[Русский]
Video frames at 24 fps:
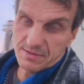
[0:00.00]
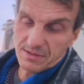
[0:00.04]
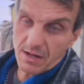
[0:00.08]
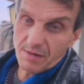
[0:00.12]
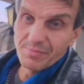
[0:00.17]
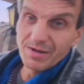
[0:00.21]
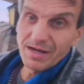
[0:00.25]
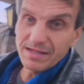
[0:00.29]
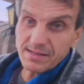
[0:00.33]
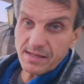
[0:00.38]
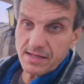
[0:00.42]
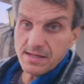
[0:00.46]

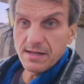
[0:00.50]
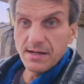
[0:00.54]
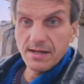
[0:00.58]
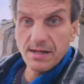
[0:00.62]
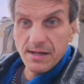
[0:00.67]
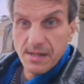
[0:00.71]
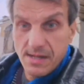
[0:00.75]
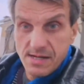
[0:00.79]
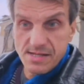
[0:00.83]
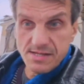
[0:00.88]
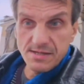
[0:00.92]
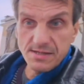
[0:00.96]
об этой
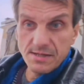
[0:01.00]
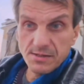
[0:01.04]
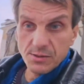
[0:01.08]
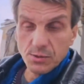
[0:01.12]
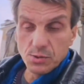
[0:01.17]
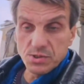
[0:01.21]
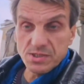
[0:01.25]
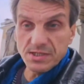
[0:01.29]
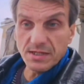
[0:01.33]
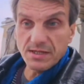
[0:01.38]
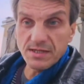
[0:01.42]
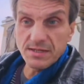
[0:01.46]
гиде
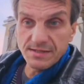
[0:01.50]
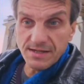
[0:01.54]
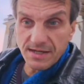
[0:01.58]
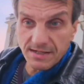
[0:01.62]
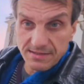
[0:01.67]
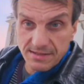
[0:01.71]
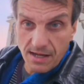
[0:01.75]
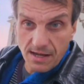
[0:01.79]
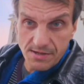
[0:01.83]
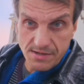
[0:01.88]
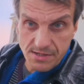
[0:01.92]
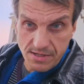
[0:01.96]
нужно
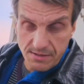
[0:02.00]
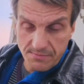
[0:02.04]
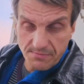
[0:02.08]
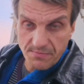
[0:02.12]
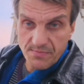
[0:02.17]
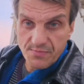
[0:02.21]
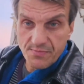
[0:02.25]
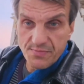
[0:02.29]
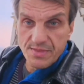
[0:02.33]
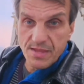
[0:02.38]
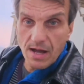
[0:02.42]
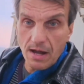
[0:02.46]
иногда им
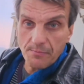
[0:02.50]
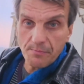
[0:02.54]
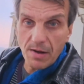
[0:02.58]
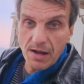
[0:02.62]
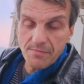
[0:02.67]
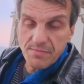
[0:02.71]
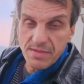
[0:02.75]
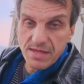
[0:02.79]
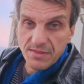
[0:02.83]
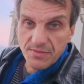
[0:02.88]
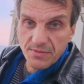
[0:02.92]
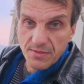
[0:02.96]

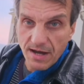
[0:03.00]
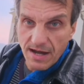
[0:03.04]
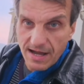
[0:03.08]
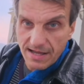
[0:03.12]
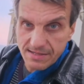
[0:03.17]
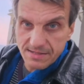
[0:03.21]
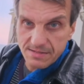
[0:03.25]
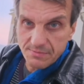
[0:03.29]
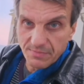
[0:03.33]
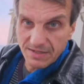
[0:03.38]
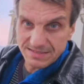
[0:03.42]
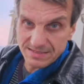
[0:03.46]

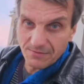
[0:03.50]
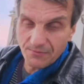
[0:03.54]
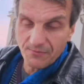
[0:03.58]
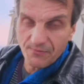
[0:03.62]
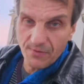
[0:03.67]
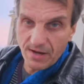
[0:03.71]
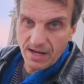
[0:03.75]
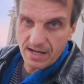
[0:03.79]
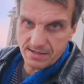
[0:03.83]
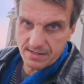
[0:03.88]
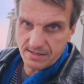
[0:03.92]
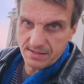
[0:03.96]
напоминать,
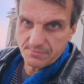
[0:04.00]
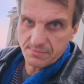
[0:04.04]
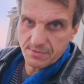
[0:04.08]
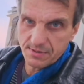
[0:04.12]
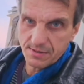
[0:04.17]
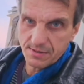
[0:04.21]
мазафака.